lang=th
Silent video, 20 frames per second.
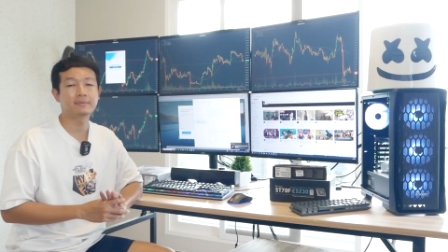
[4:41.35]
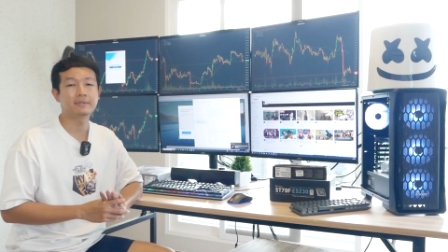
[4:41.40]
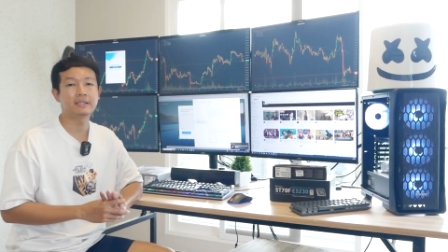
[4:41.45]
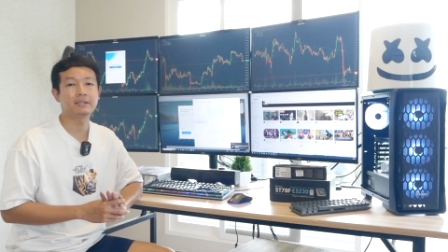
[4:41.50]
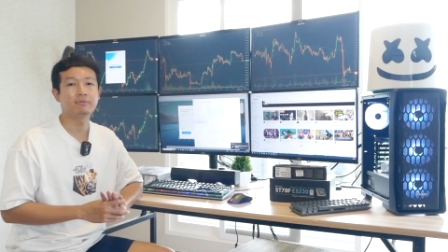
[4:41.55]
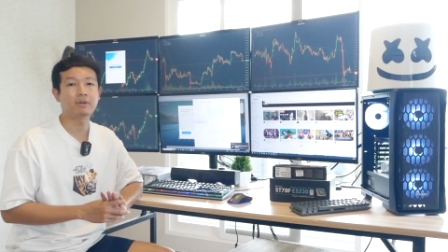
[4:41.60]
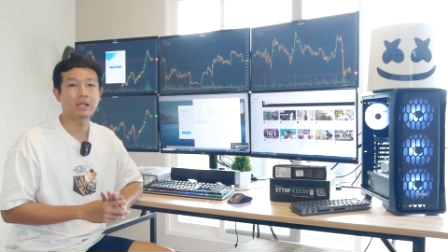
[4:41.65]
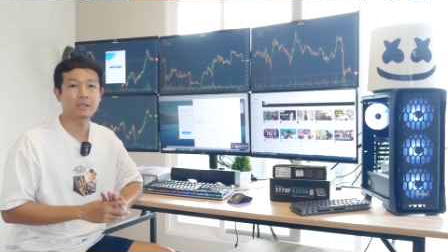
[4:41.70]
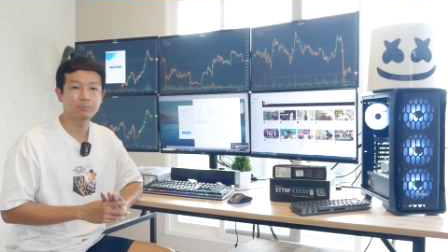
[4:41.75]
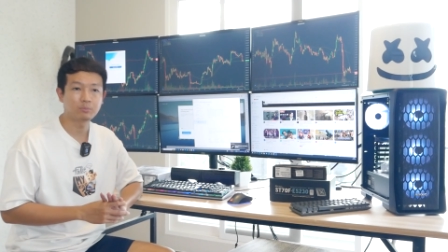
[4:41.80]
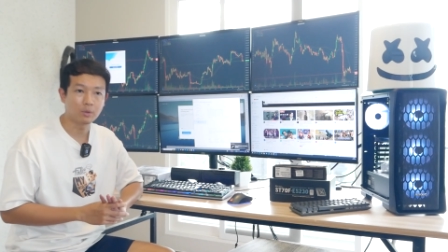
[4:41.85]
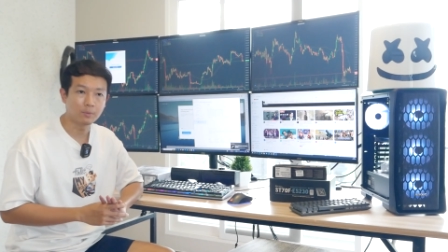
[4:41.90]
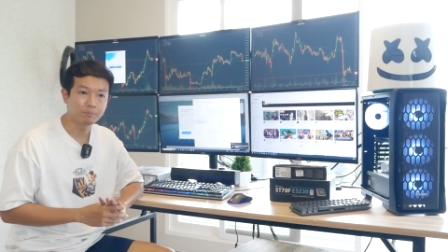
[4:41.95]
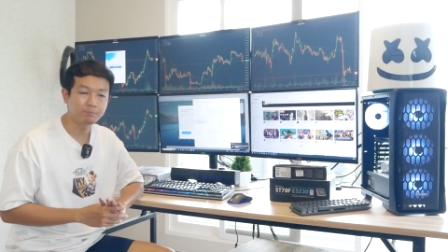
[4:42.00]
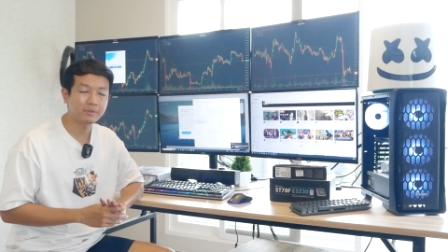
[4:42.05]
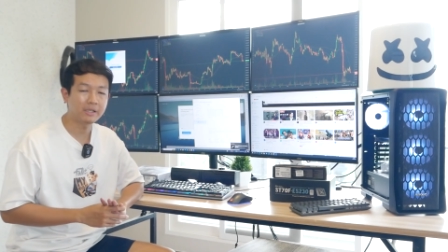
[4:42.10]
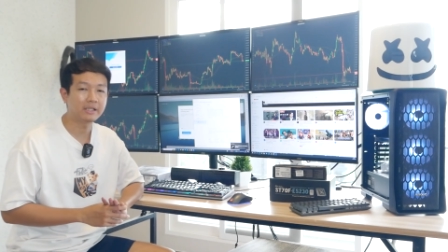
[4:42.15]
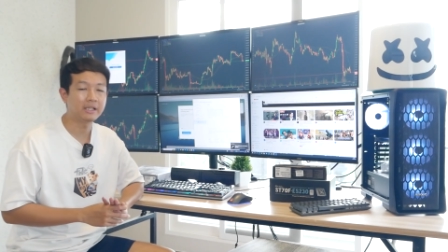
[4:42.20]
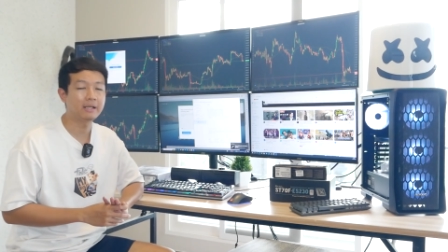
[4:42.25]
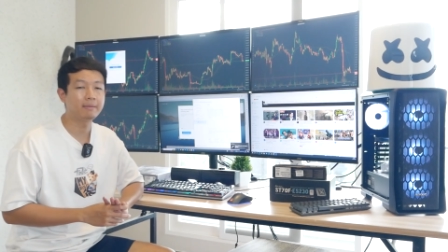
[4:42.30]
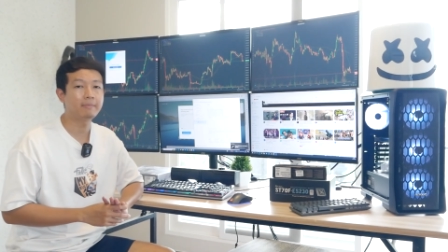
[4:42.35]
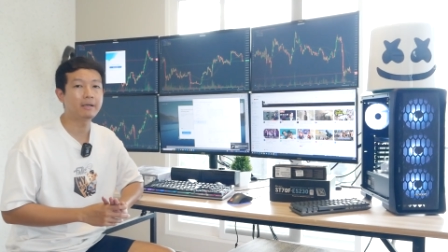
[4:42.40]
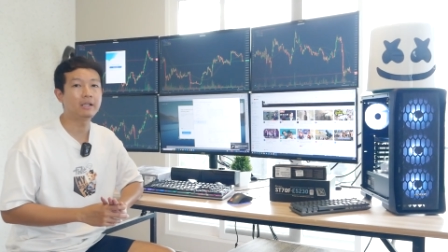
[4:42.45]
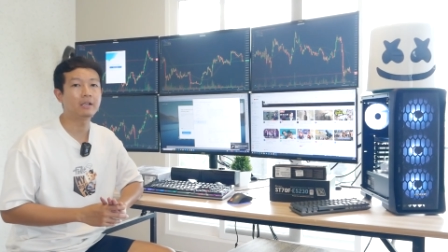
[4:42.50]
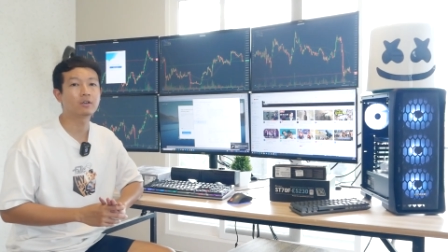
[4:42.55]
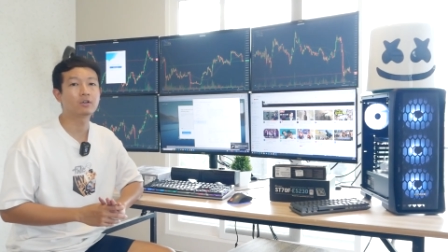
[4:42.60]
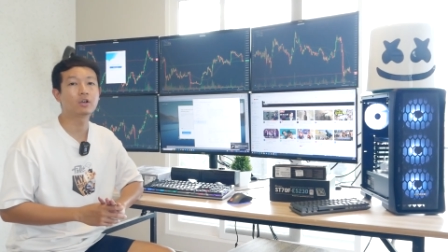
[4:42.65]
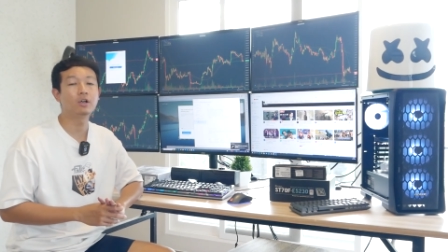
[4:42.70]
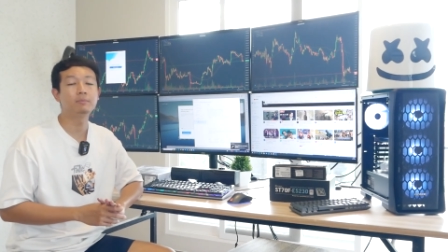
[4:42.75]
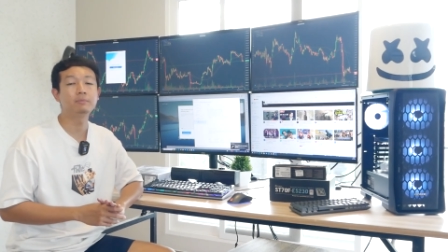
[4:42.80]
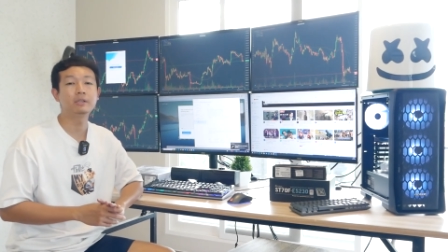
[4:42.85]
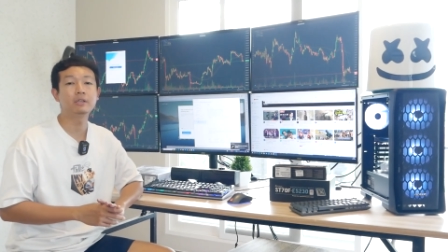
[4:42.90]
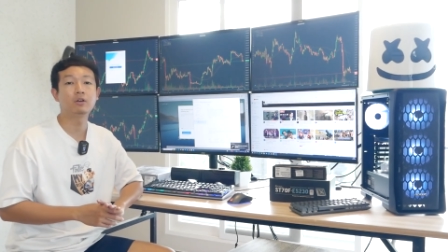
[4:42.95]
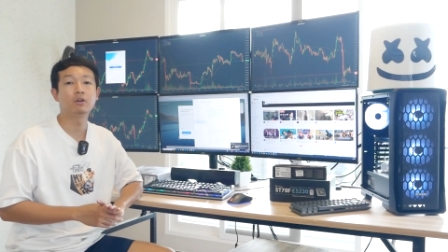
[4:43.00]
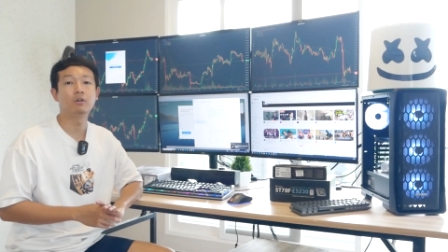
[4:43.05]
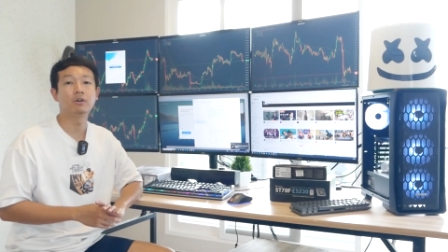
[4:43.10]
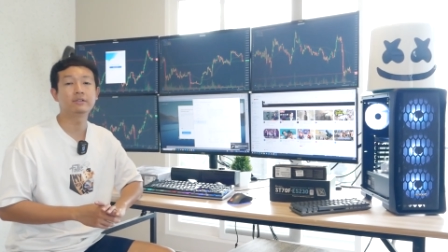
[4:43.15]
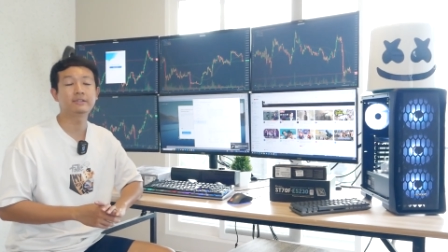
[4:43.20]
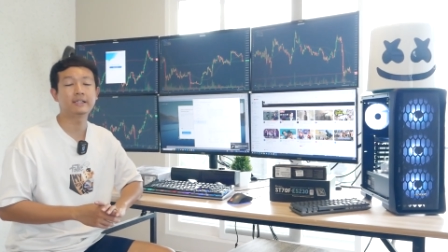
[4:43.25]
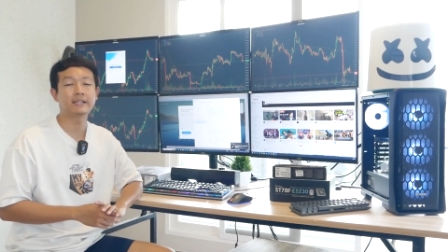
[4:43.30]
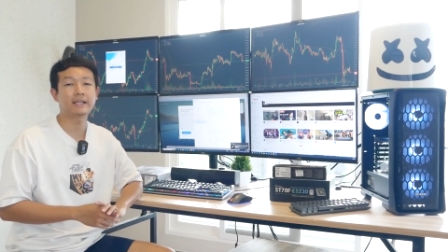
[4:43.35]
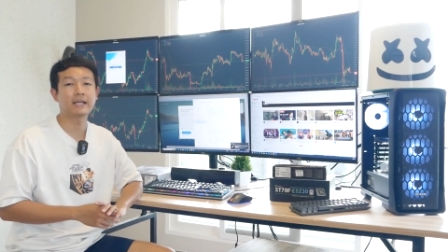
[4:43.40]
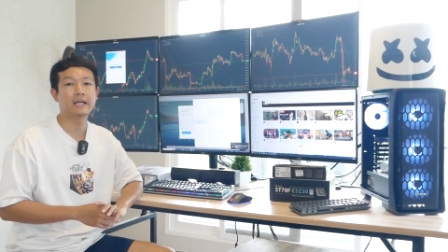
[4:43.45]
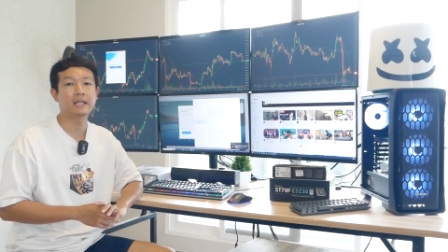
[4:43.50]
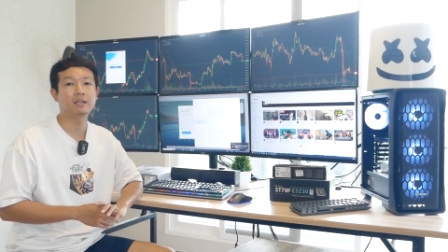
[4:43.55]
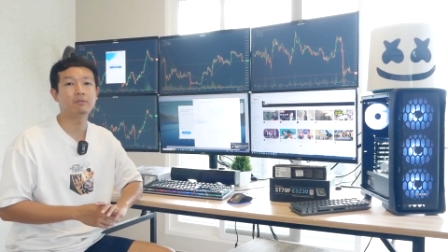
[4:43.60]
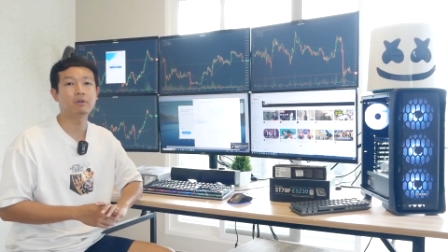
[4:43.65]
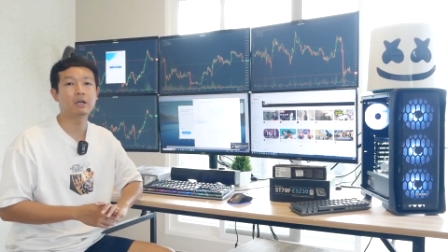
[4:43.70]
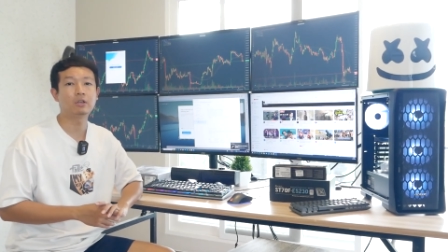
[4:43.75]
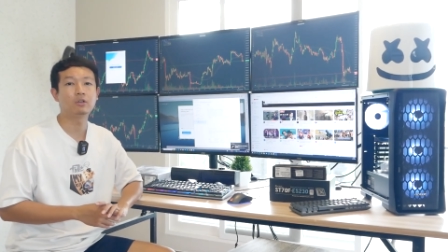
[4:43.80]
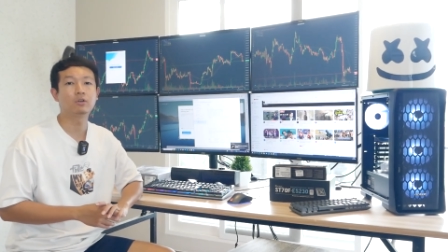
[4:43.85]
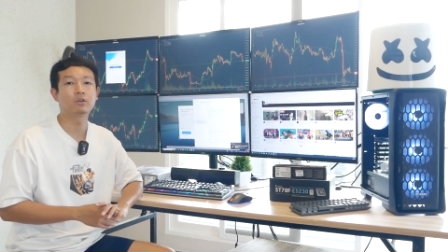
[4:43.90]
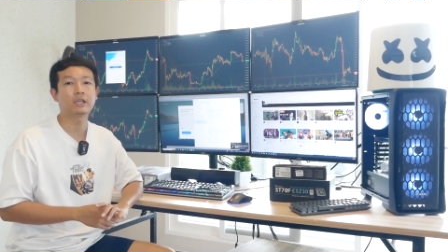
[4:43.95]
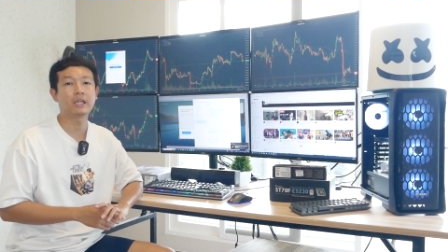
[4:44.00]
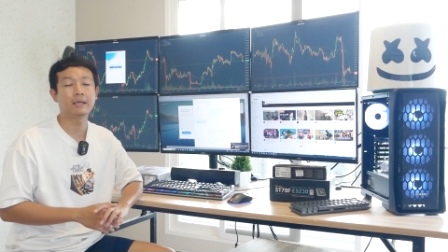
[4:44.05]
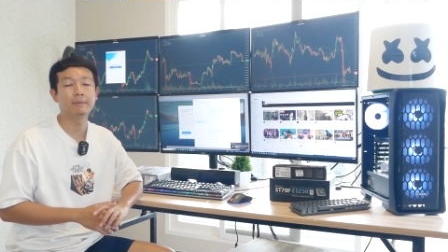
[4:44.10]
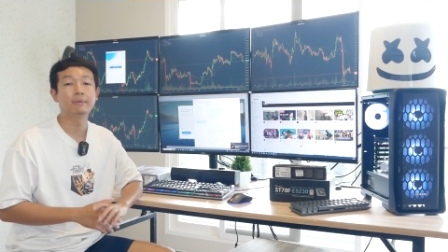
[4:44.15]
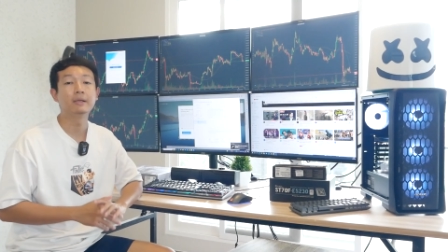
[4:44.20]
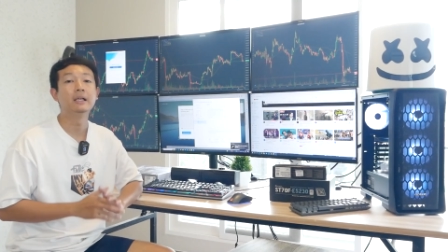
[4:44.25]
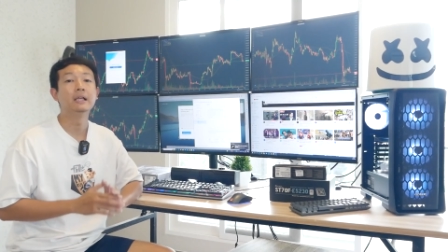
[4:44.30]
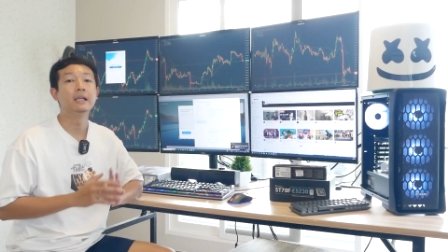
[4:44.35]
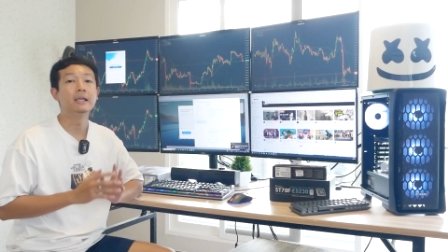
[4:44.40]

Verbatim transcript: 14วันผมเปลี่ยนให้ใหม่แล้วก็มีของใช้งานระหว่างรอเคลม